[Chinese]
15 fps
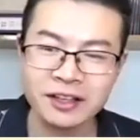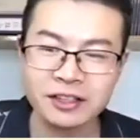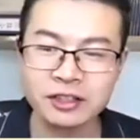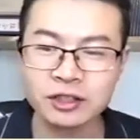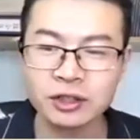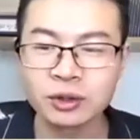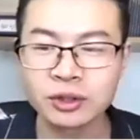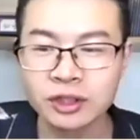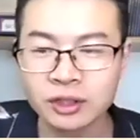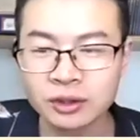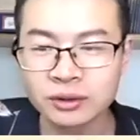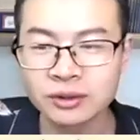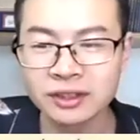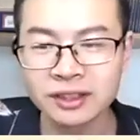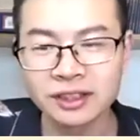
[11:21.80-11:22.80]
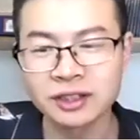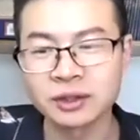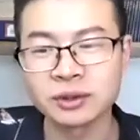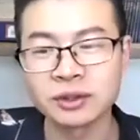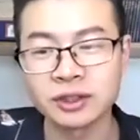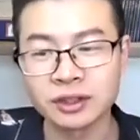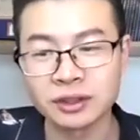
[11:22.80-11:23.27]
悠悠
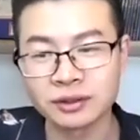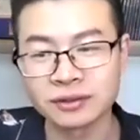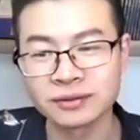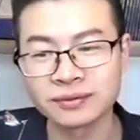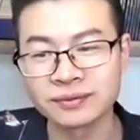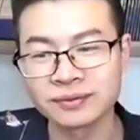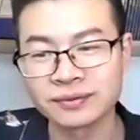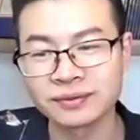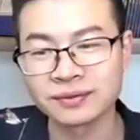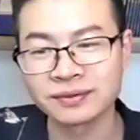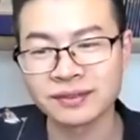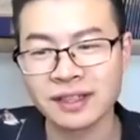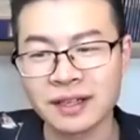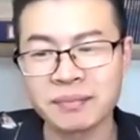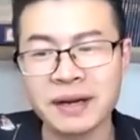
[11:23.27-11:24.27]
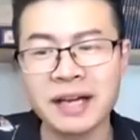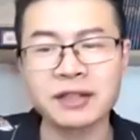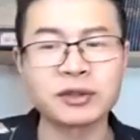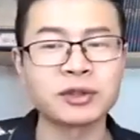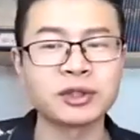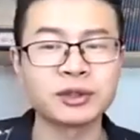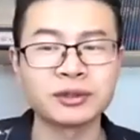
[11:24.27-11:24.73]
悠悠，啊，慢
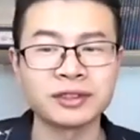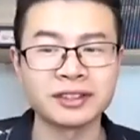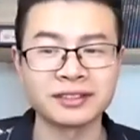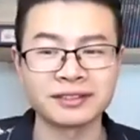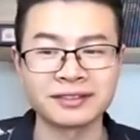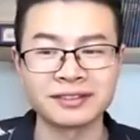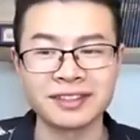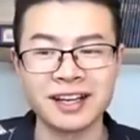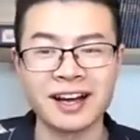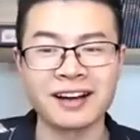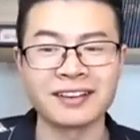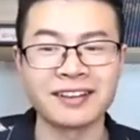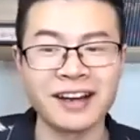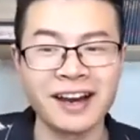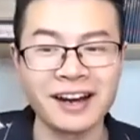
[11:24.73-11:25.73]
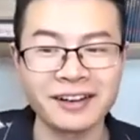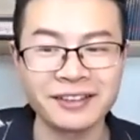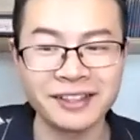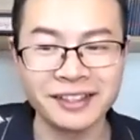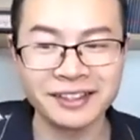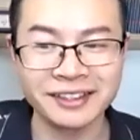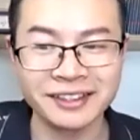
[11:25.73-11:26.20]
悠悠
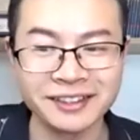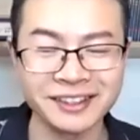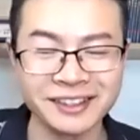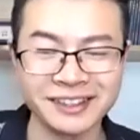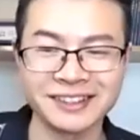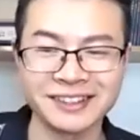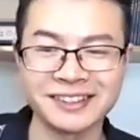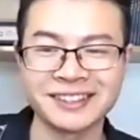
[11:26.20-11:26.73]
的，unhurriedly，